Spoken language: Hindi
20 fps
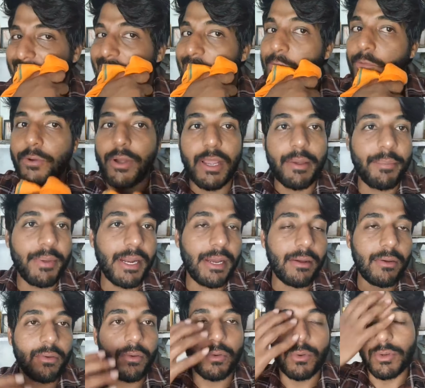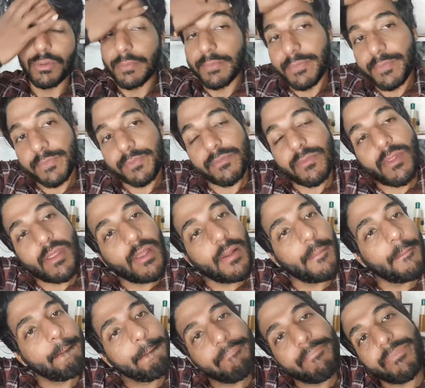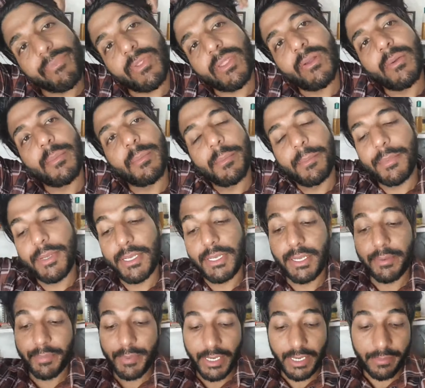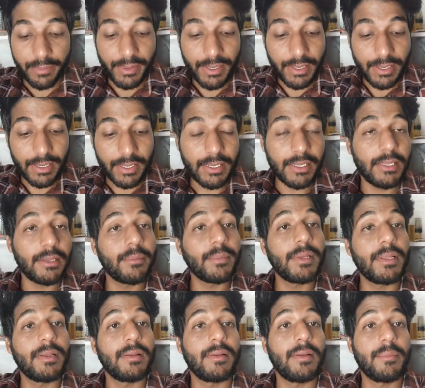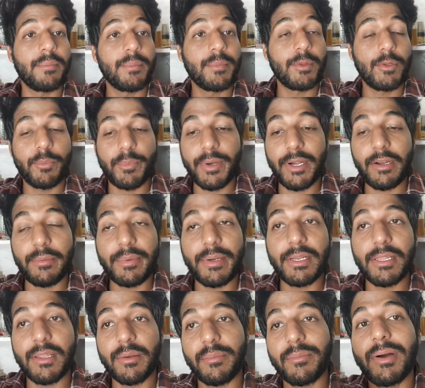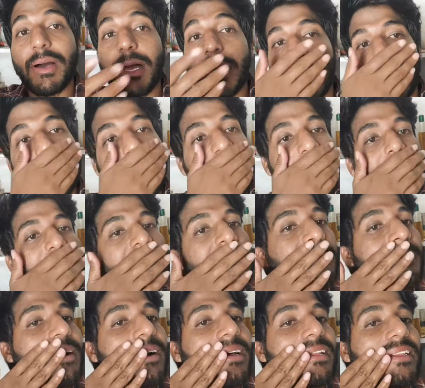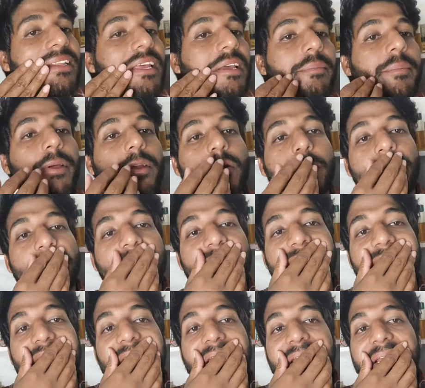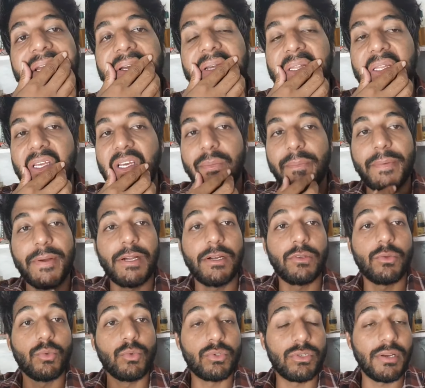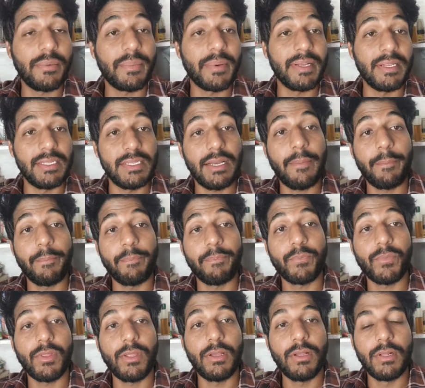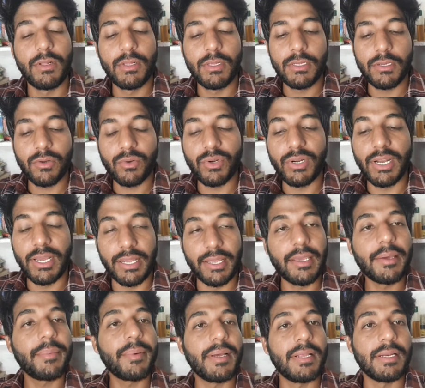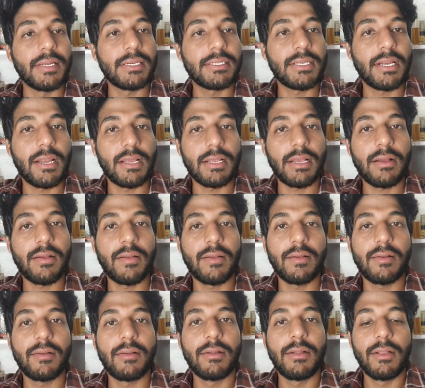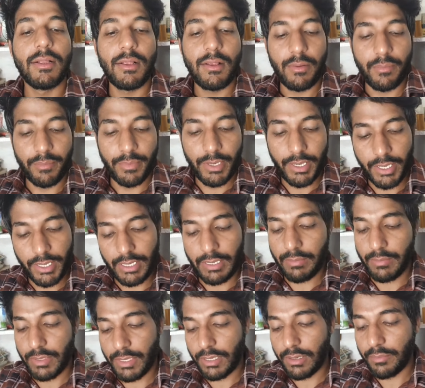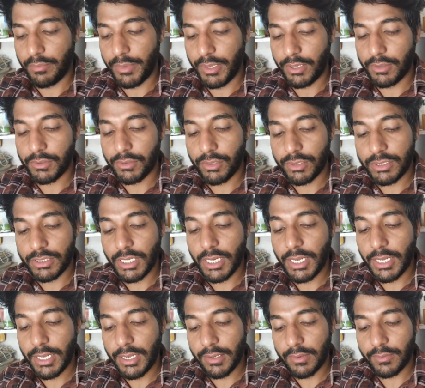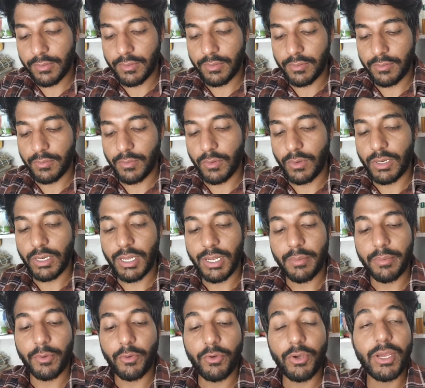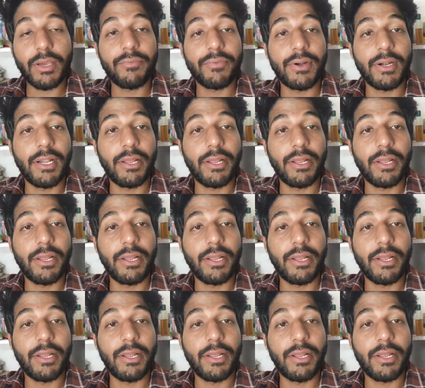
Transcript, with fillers: खाना हो गया मेरा और मैं ये पैंट पहन रखी थी मैं मतलब पैंट पहनते माँ आई बाहर से माँ आते ही मेरे को पैंट के लिए क्या कहती है पैंट दूसरी पहन जा कोई टंकी पहन के चला जा मेरी ये मतलब मेरे को तो अच्छी लगी वो बोल रही क्योंकि